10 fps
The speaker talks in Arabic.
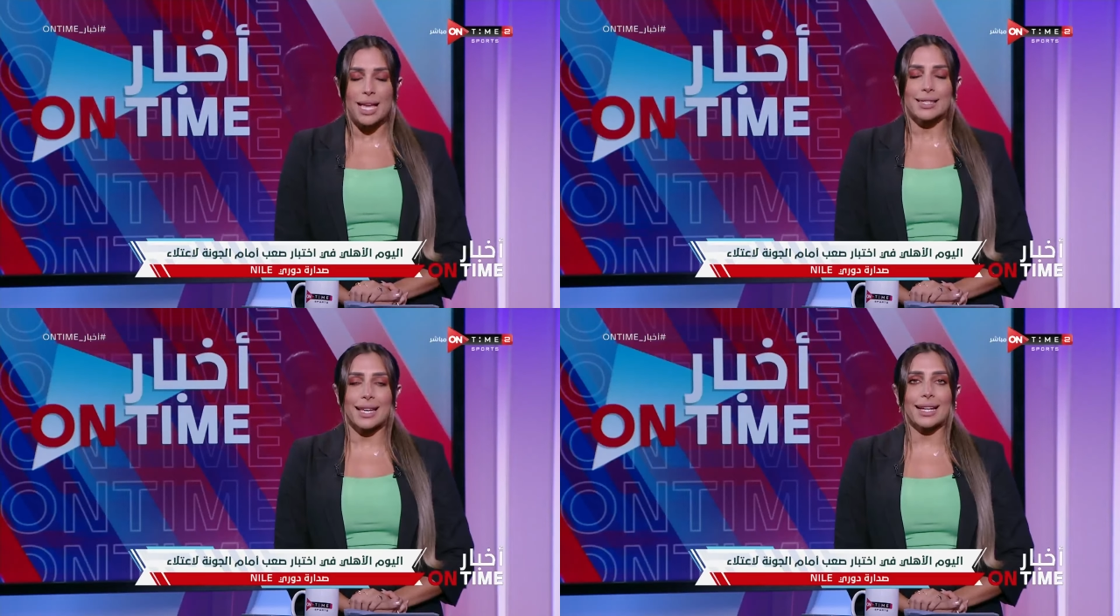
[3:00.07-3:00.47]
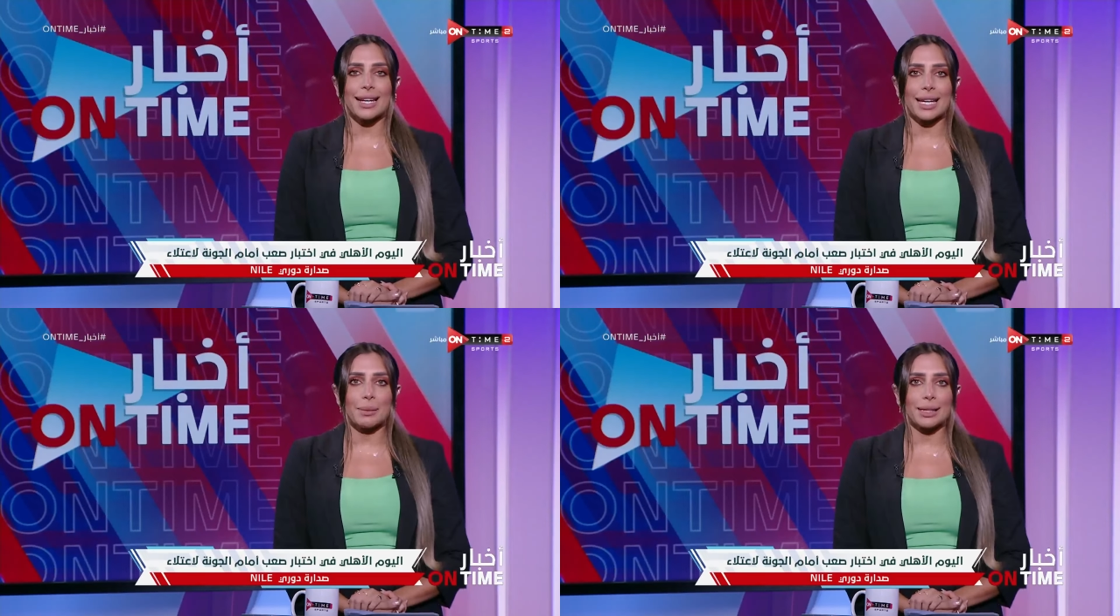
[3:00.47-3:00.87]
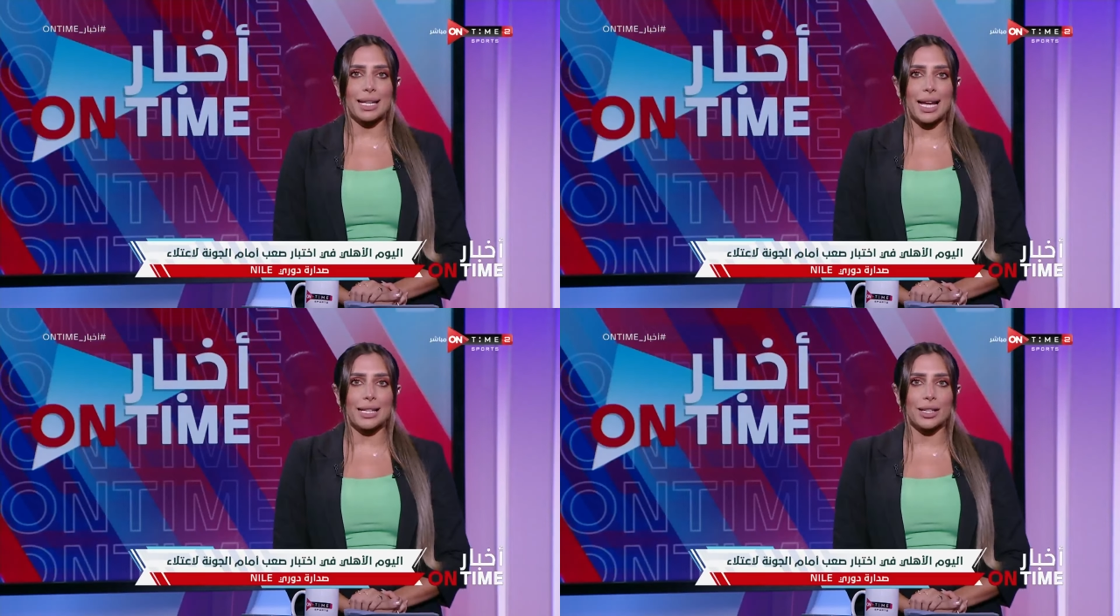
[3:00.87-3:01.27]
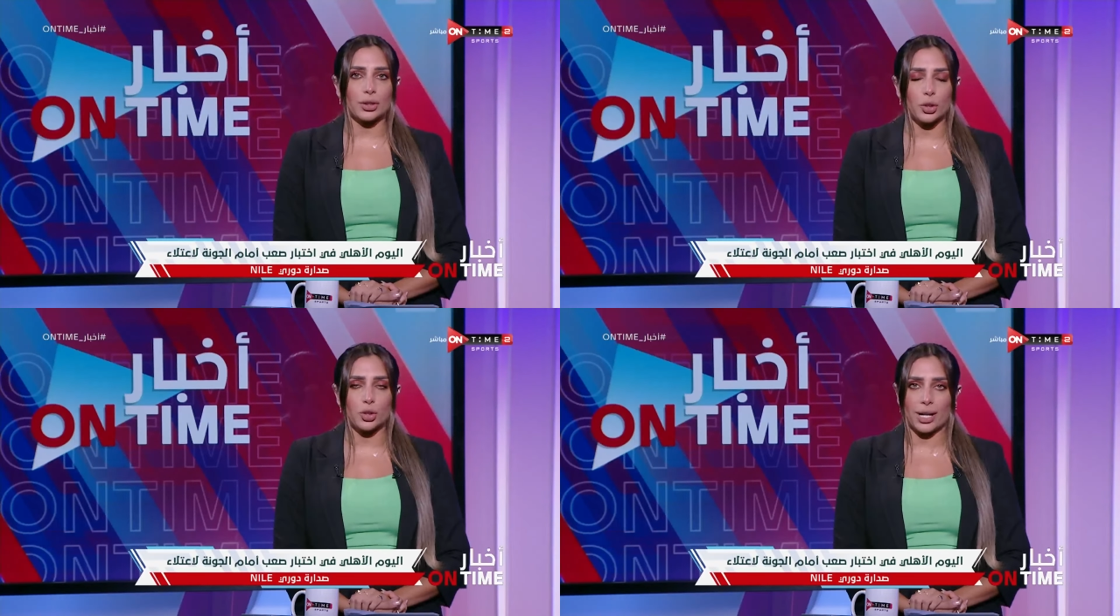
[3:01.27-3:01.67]
سجل لعيبه الاهلي
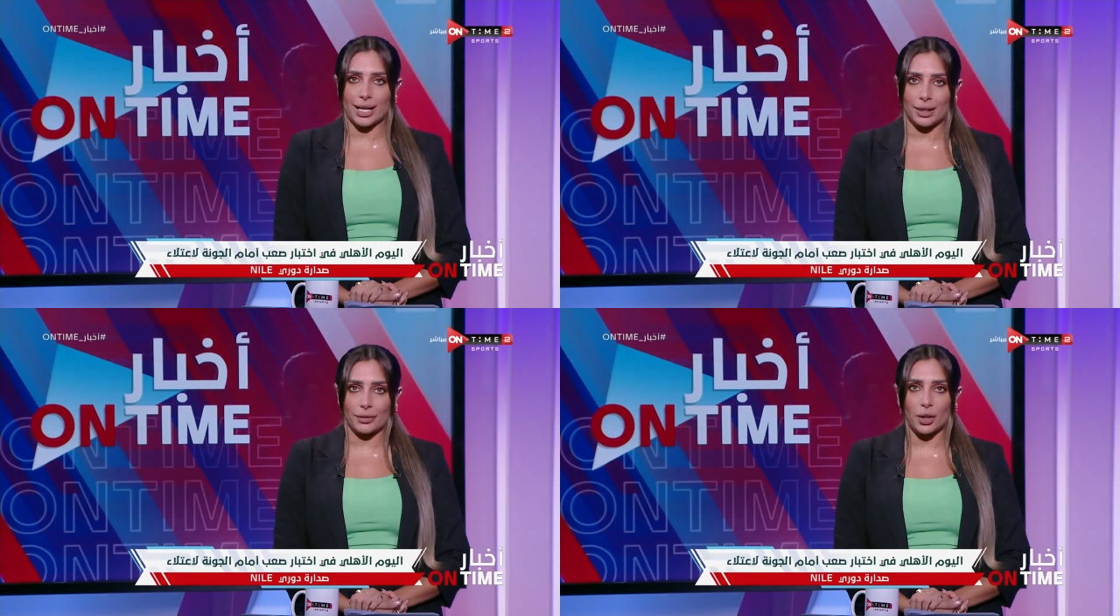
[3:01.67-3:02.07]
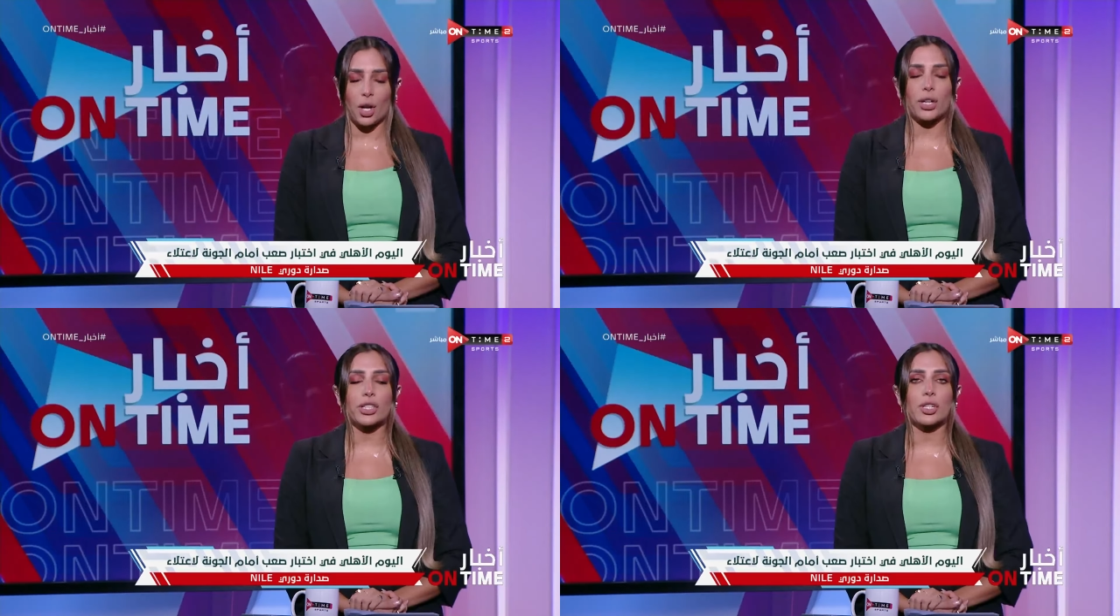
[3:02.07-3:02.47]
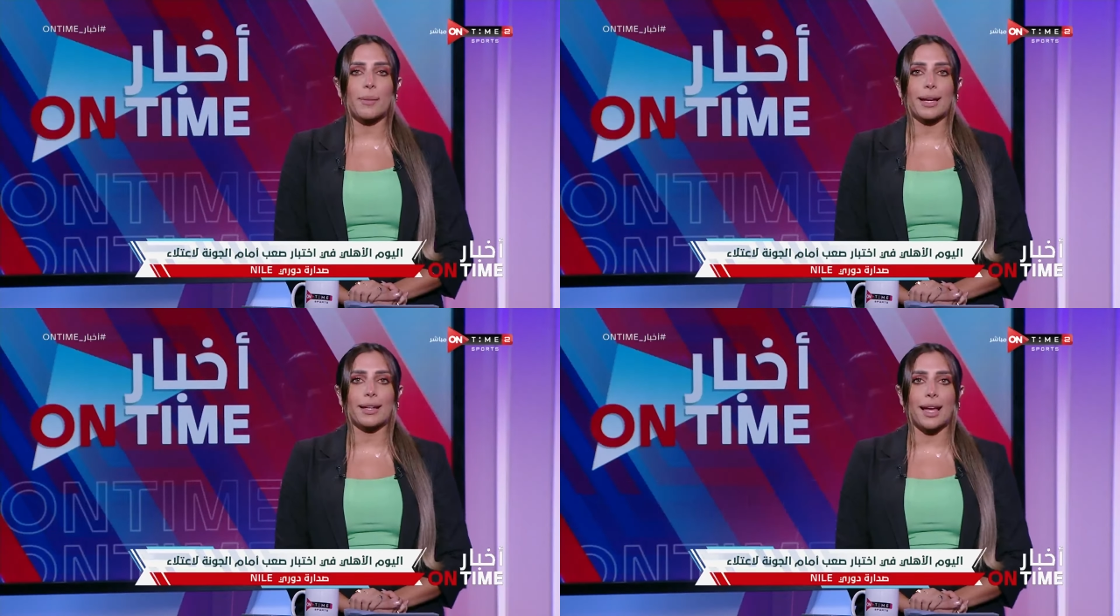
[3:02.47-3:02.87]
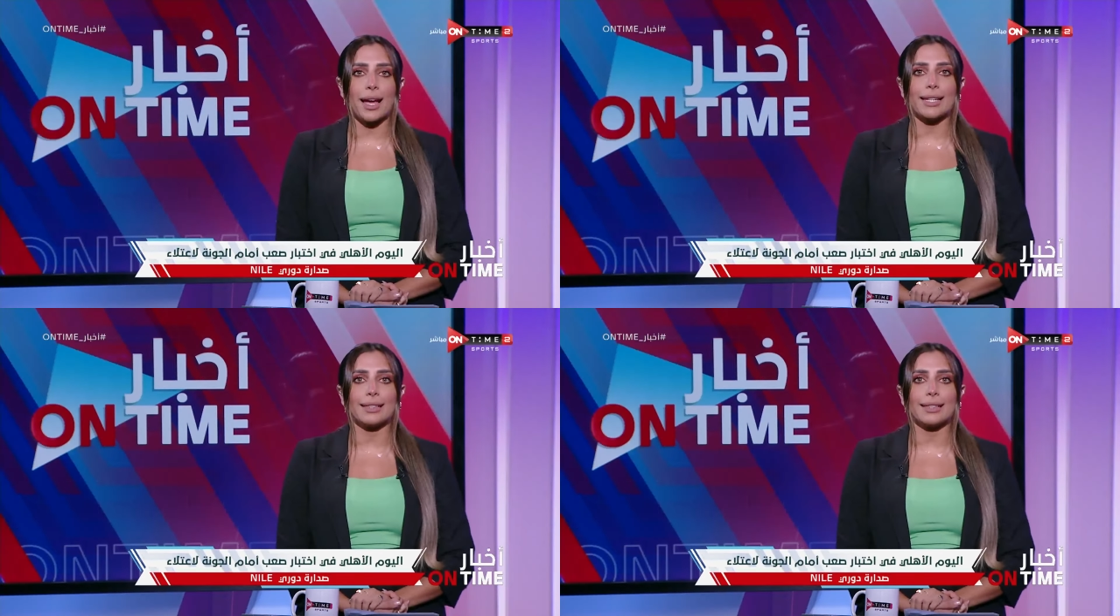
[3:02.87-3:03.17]
11 هدف تلقت شباك الاهلي